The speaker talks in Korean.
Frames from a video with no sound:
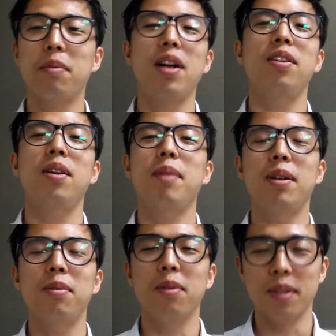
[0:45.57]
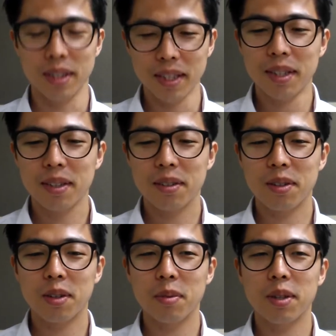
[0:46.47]
그럼 칼퇴 말고,
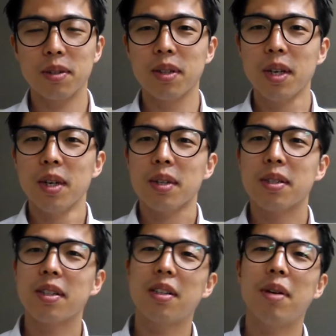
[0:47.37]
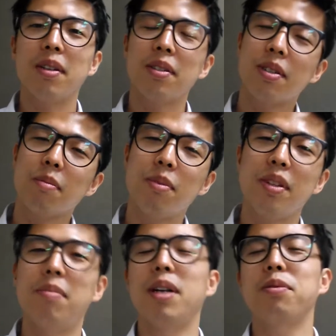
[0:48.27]
그러면은 지금 하는
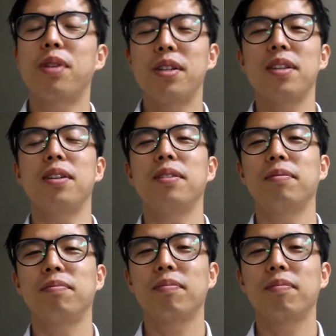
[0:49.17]
직무 일 만족하세요?